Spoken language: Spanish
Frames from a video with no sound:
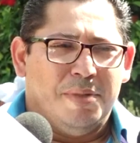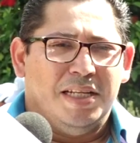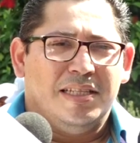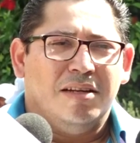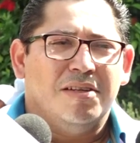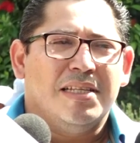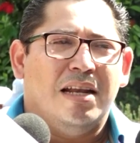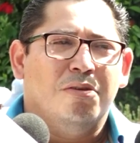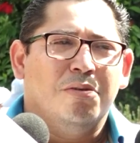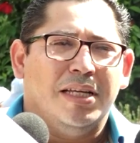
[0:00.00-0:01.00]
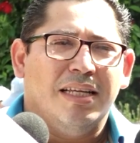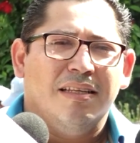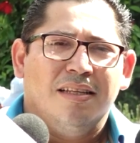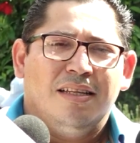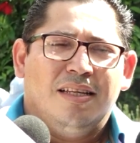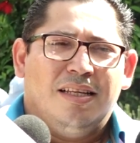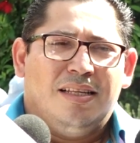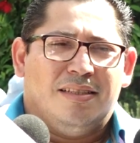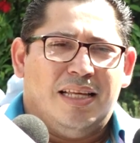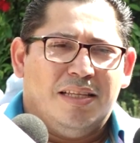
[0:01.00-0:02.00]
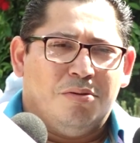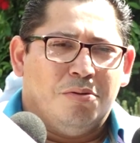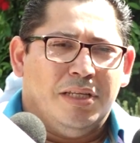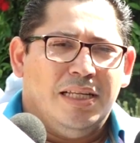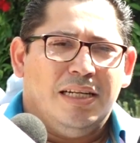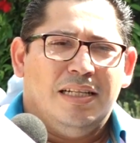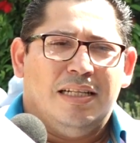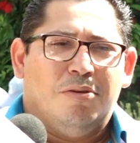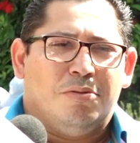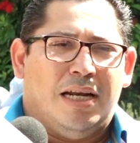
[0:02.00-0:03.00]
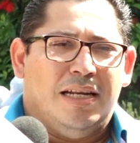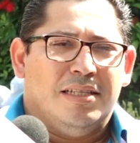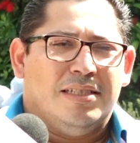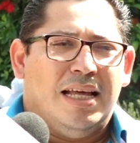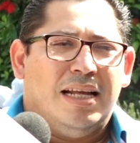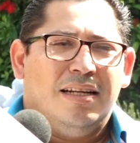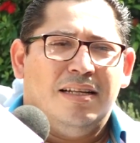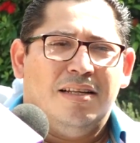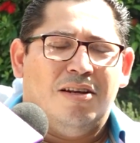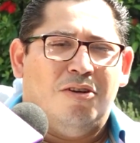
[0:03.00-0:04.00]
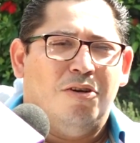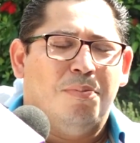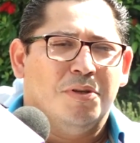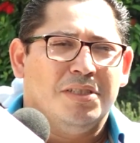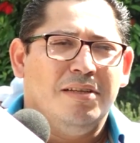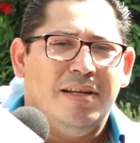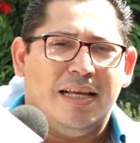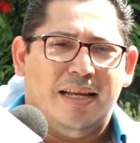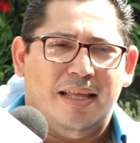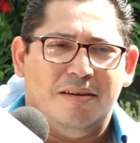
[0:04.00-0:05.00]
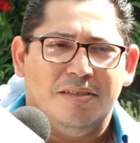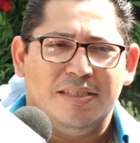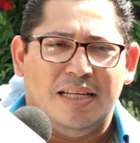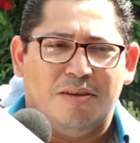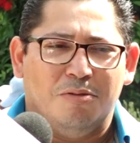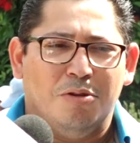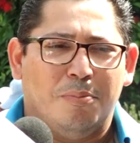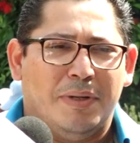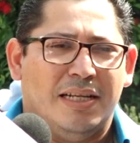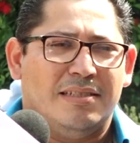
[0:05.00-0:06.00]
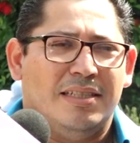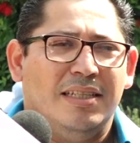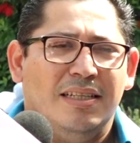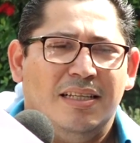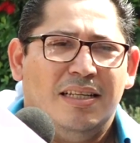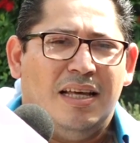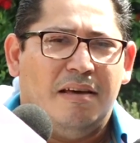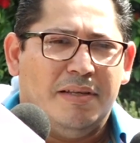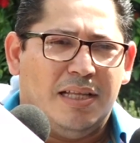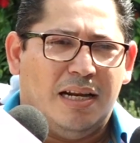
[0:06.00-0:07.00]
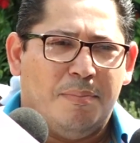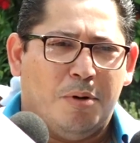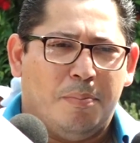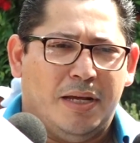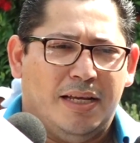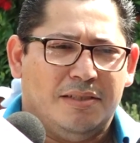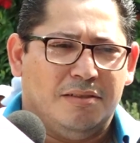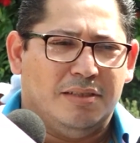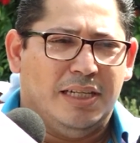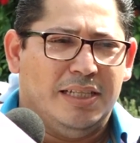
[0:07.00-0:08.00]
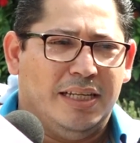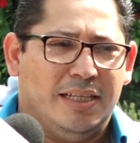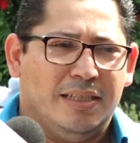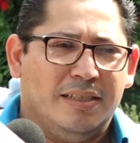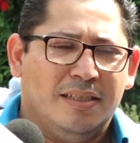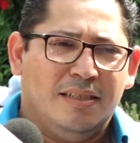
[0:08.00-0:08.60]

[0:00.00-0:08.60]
Ministerio de Salud es destruir, neutralizar los posibles criaderos de zancudos para así evitar la propagación del dengue.